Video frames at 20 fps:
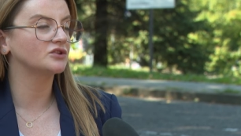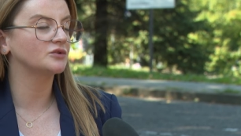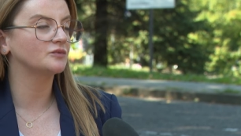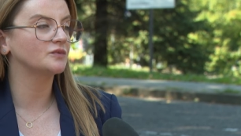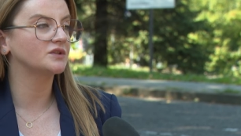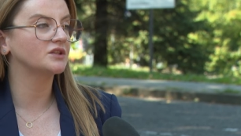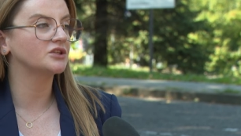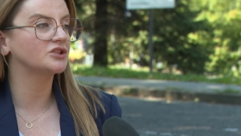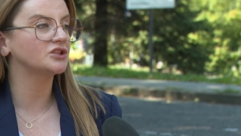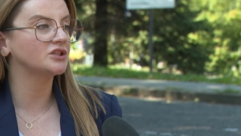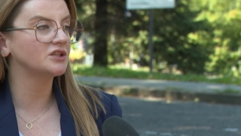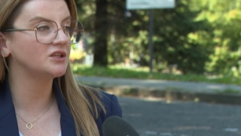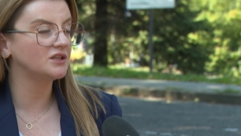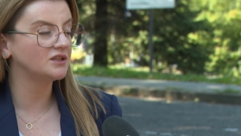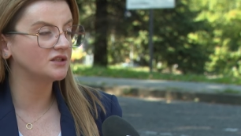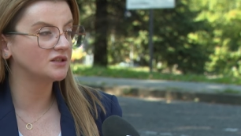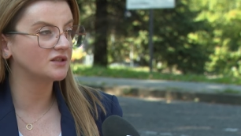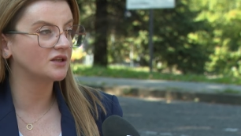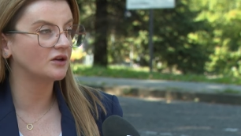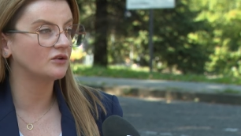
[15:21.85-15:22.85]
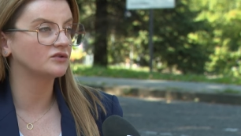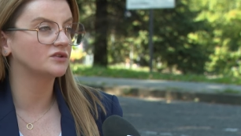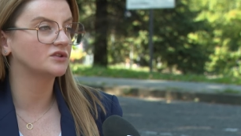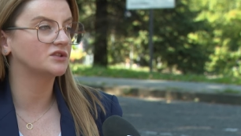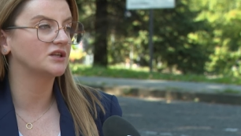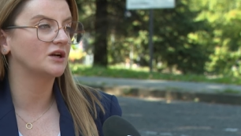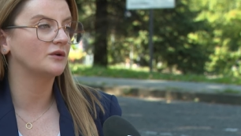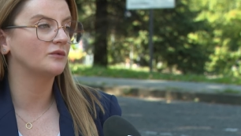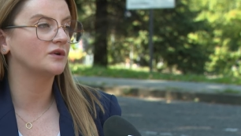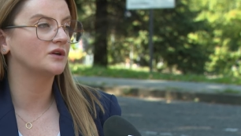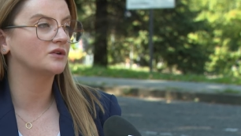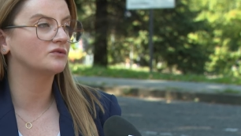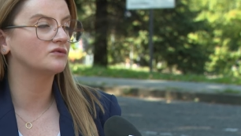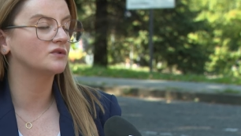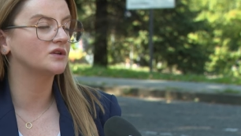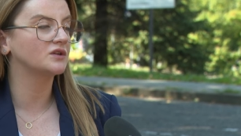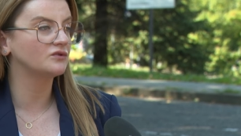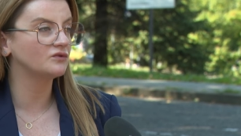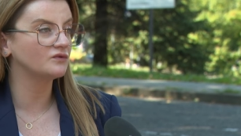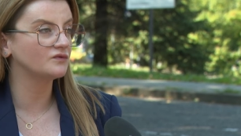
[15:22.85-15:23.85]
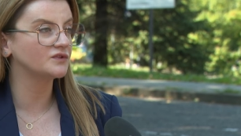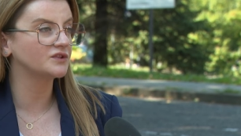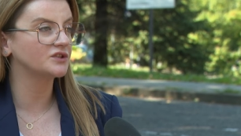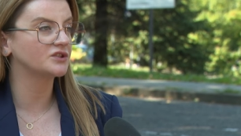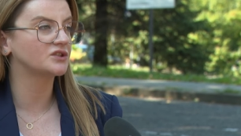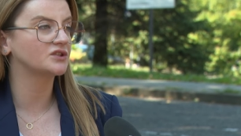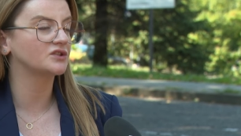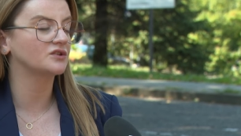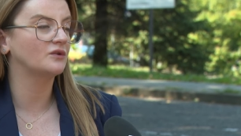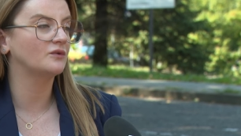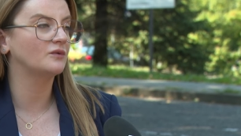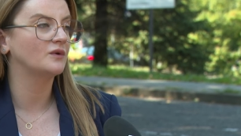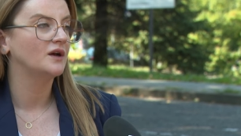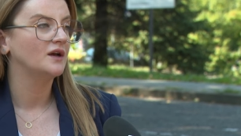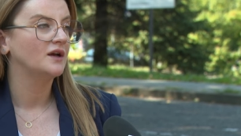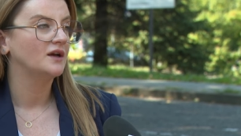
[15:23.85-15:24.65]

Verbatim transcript: żeby też inne oddziały, które również są